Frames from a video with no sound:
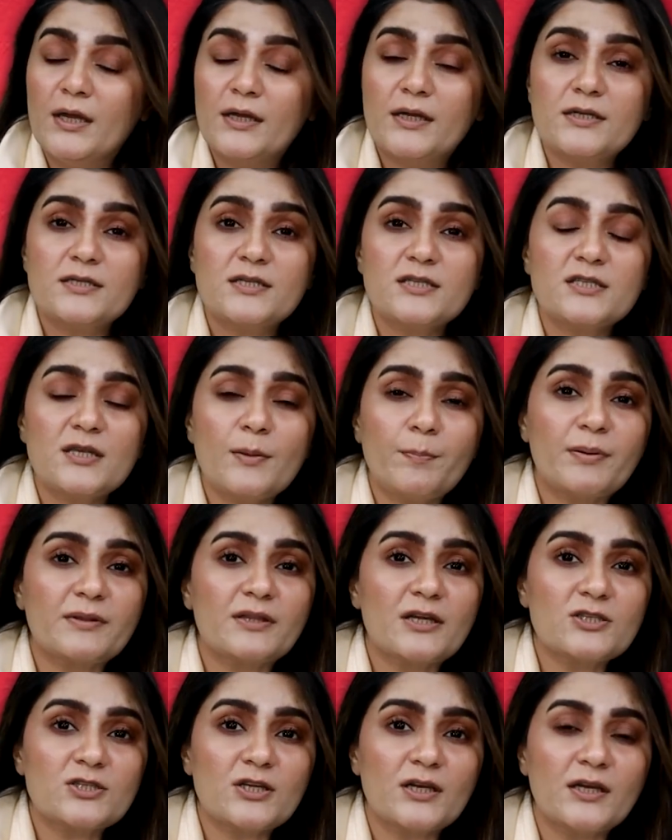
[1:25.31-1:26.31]
कि जिससे
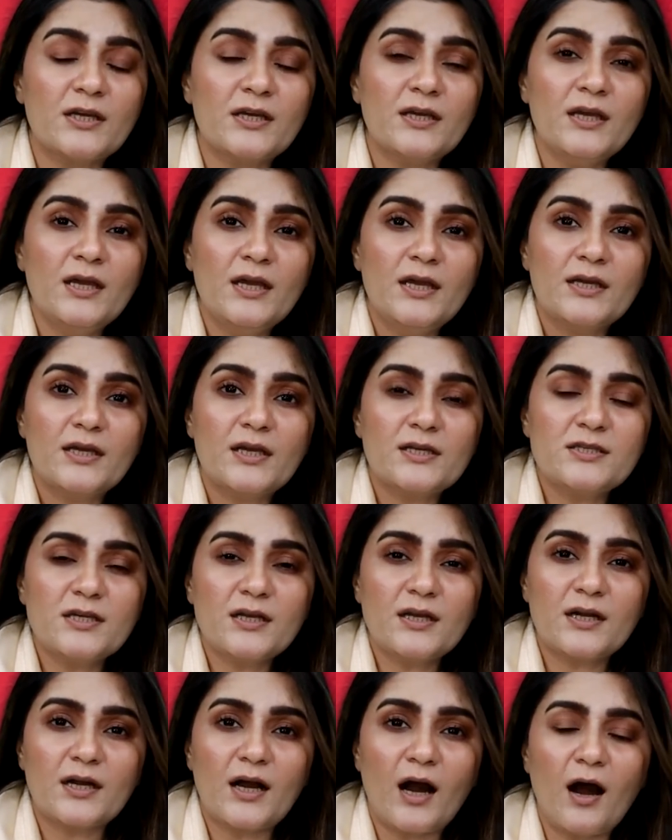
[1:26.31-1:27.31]
पता चले कि जी
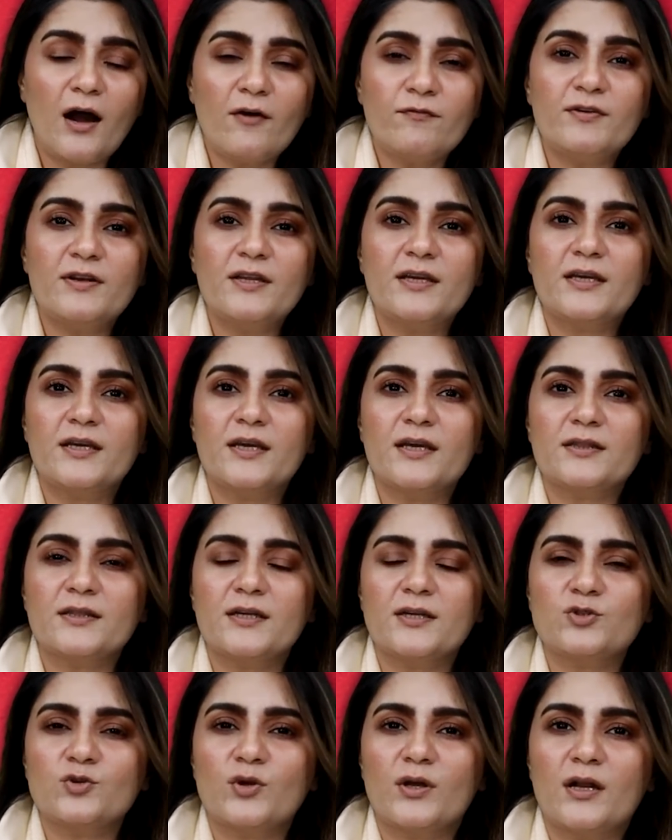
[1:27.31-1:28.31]
काफ लीग के
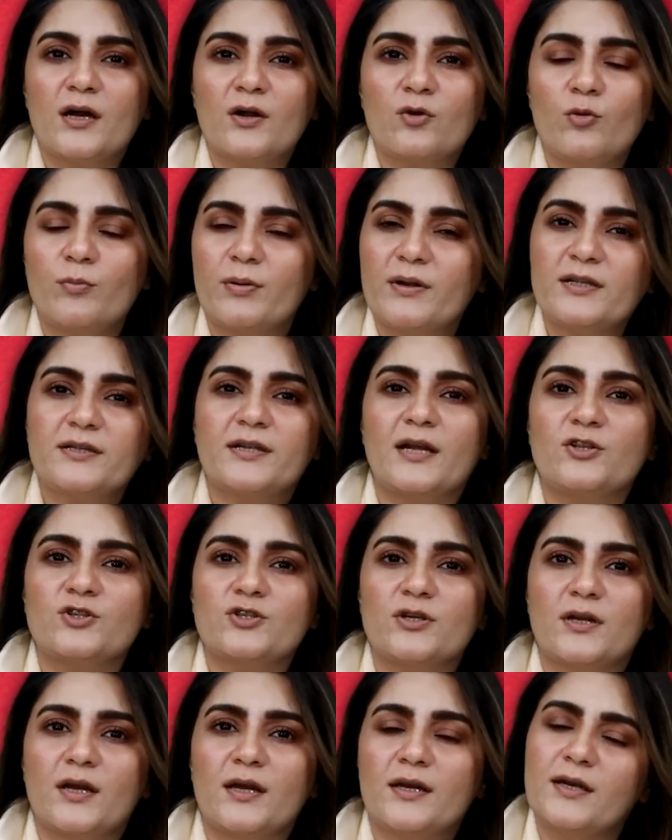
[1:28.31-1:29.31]
अंदर जो है ना कोई बड़ी
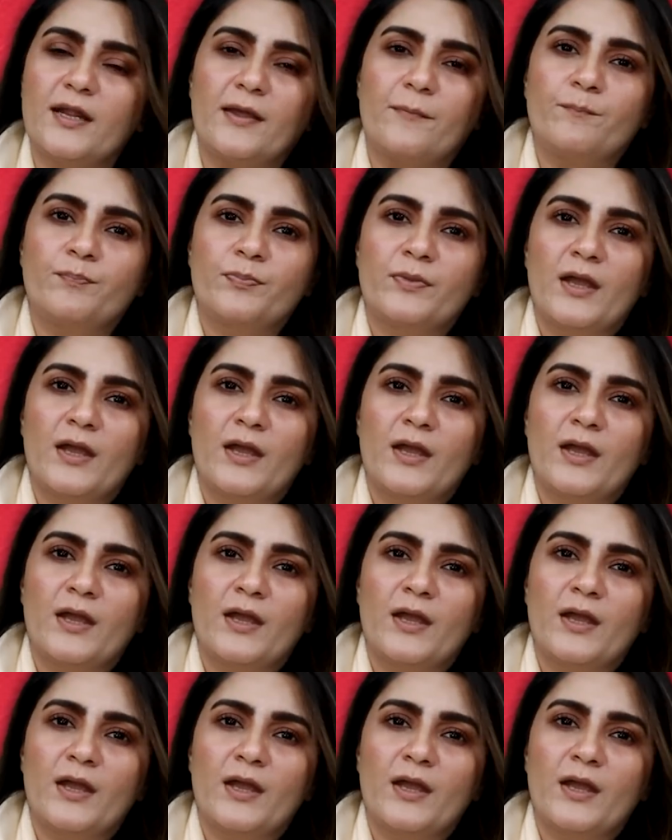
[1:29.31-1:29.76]
टेंशन है नहीं